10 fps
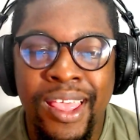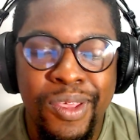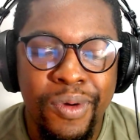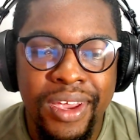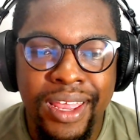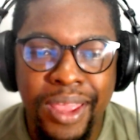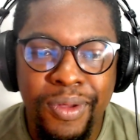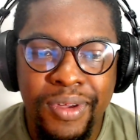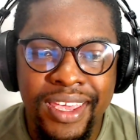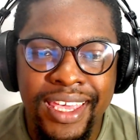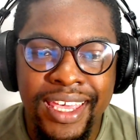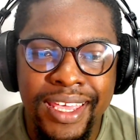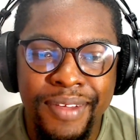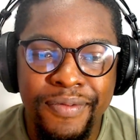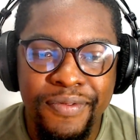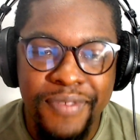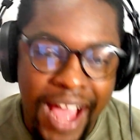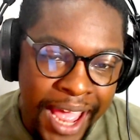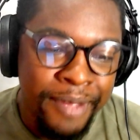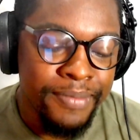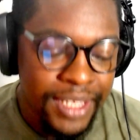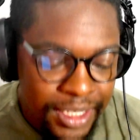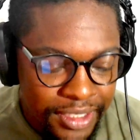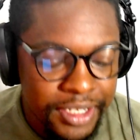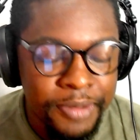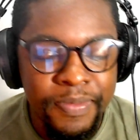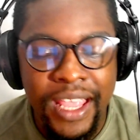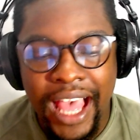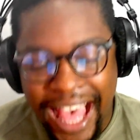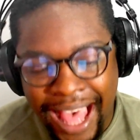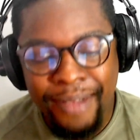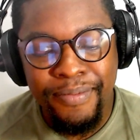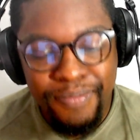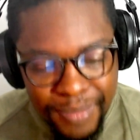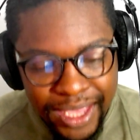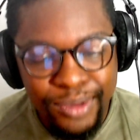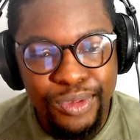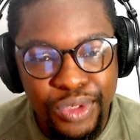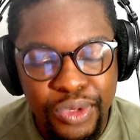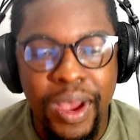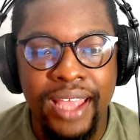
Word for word: Eu creio que vai te abençoar.